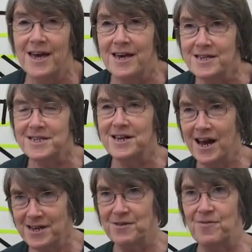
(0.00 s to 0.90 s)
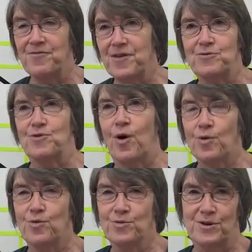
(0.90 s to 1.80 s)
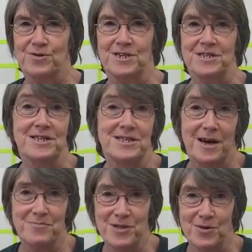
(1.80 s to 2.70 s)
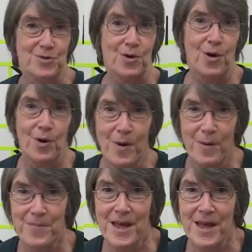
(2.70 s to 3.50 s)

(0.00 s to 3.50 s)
Et c'est là qu'il va faire une rencontre qui est déterminante dans le roman,